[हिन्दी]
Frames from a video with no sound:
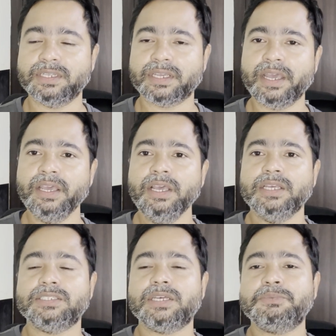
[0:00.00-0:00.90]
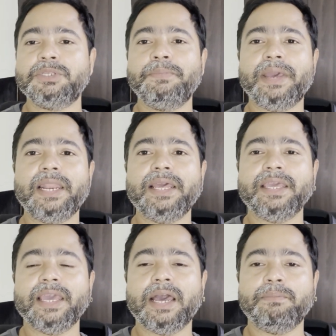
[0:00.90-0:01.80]
ठीक है सबसे पहले
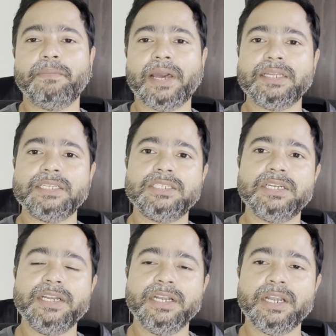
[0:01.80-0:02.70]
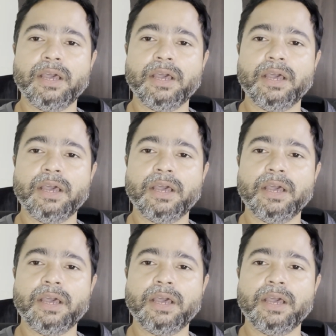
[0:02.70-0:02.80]
ये आप मान के चलिए